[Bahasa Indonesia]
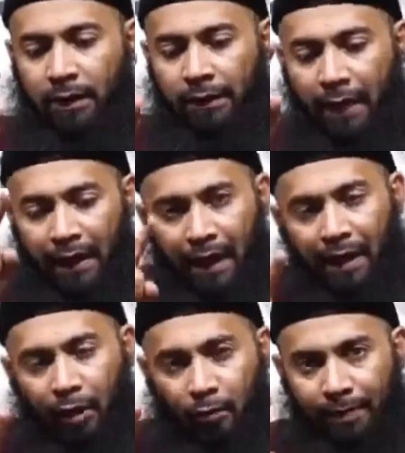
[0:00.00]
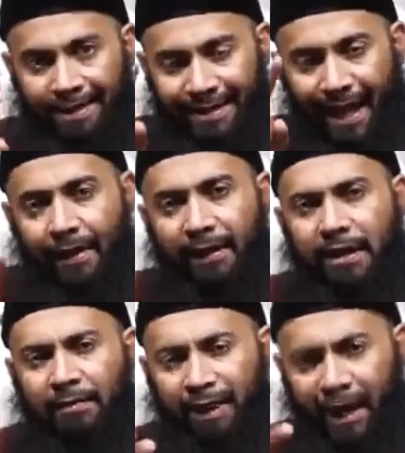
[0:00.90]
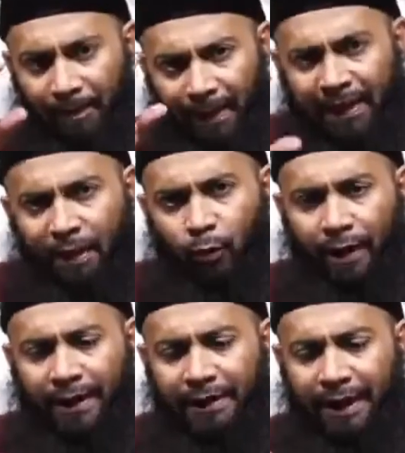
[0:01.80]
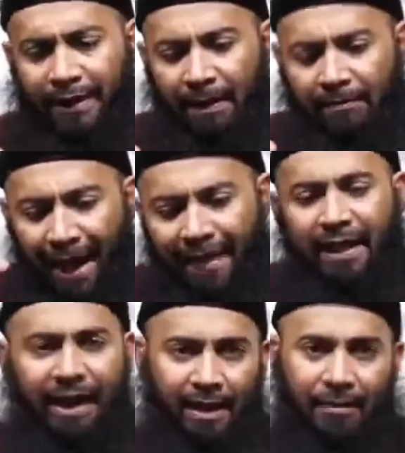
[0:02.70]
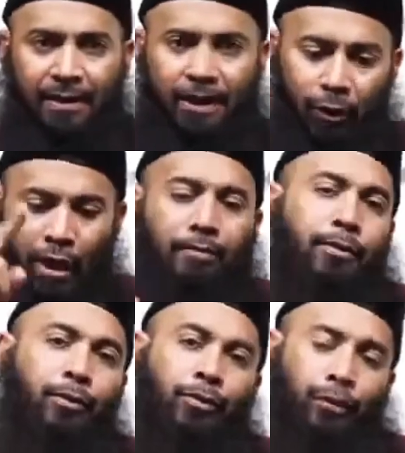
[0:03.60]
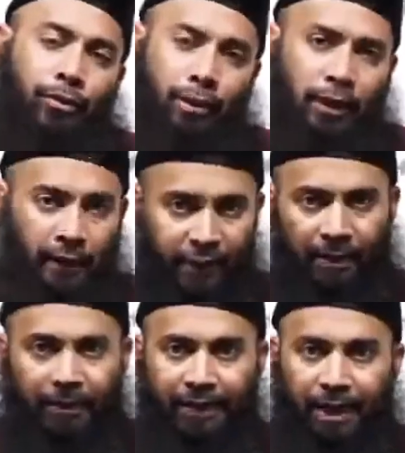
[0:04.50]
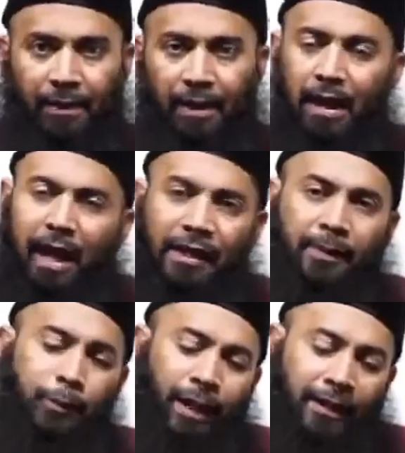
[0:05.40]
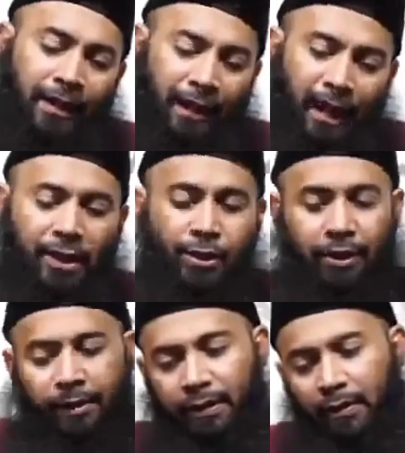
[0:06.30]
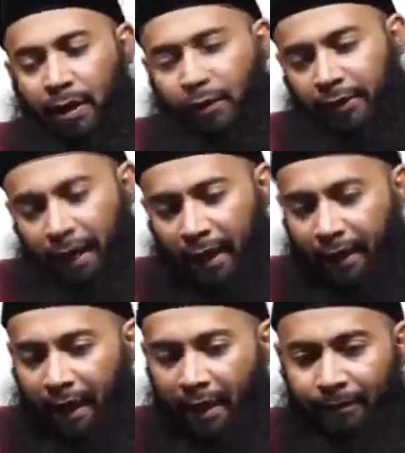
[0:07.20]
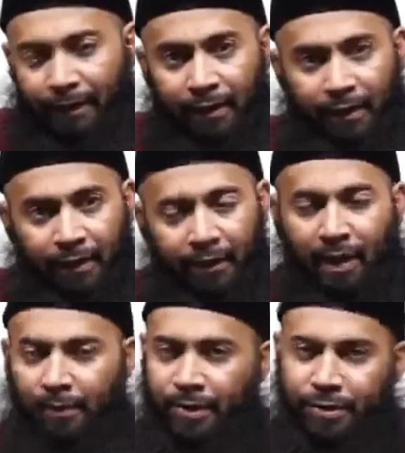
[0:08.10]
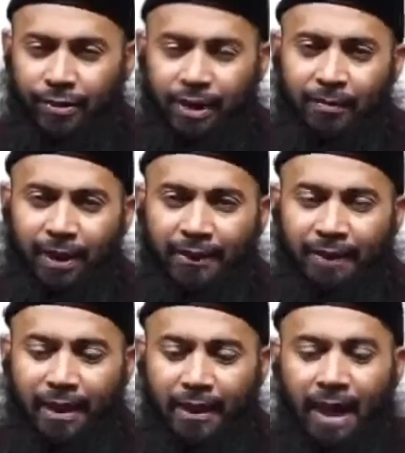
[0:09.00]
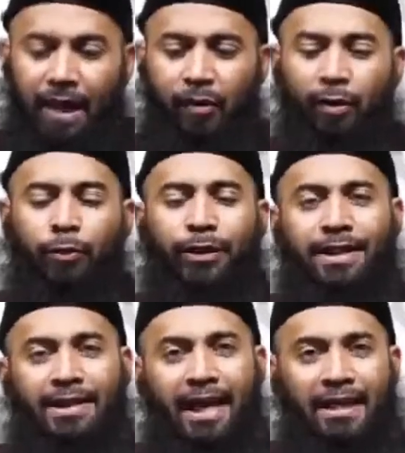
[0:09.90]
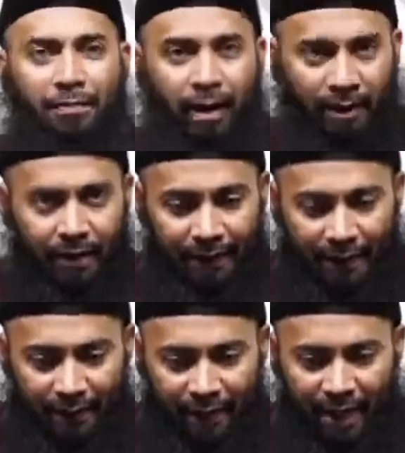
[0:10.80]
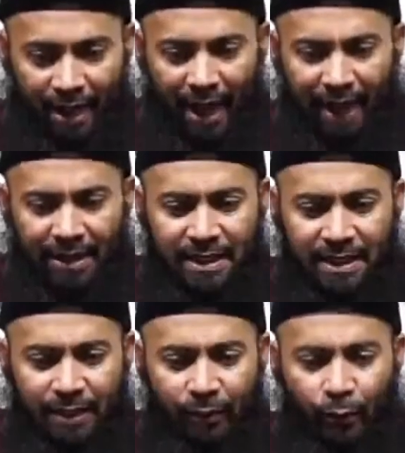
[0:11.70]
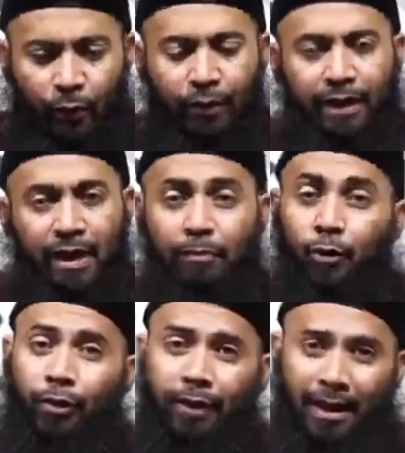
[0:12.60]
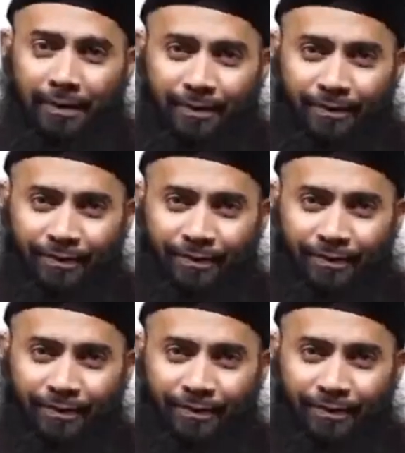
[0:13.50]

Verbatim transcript: hendaklah engkau mencari, mendapatkan wanita yang baik agamanya, engkau akan beruntung. yang pertama. Adapun hadis Aisyah radhiyallahu taala anha Nabi SAW mengatakan a'zamun nisa'i barakatan aisaruhunna mu'na.